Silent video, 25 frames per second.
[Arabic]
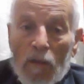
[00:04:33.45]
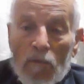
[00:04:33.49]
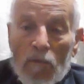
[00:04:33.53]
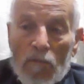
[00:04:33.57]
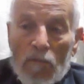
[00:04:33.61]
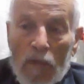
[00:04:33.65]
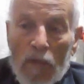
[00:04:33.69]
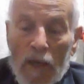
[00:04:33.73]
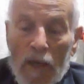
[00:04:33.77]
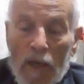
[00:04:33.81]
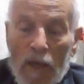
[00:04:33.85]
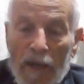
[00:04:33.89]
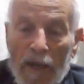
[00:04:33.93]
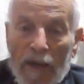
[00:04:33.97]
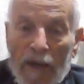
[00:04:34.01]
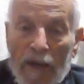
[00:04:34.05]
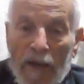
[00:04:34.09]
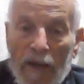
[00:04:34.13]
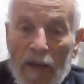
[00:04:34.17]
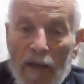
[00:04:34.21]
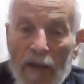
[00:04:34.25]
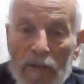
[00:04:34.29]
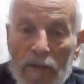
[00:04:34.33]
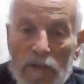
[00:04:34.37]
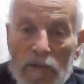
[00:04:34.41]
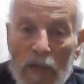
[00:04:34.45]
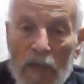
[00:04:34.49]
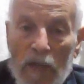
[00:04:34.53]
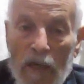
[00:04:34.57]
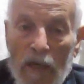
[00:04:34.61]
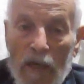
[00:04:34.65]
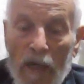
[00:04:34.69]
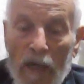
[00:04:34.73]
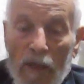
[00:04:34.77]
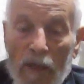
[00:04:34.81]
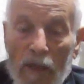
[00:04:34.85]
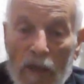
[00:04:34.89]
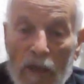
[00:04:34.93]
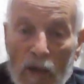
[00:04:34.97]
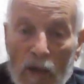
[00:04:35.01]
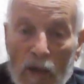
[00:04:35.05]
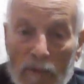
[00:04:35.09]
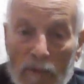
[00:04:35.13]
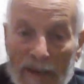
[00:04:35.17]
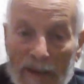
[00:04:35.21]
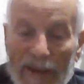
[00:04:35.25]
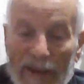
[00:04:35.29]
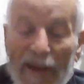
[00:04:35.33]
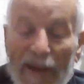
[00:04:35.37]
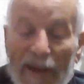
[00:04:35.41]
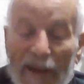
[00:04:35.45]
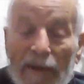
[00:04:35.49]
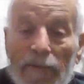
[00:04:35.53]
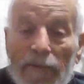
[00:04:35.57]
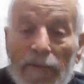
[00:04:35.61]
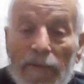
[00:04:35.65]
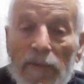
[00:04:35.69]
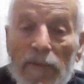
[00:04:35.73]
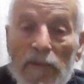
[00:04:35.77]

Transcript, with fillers: ما يقع تقع أنظارهم عليه